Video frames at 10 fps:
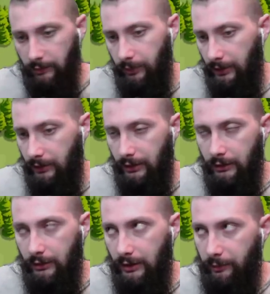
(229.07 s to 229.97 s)
по,
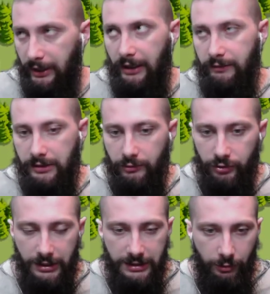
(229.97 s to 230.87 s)
не появится
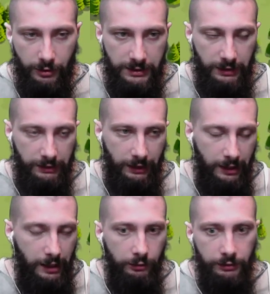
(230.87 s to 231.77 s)
нужды забросить этот
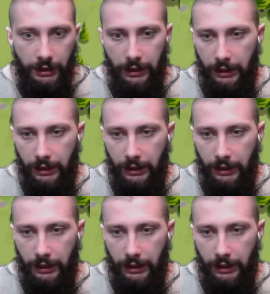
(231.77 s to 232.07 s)
аккаунт,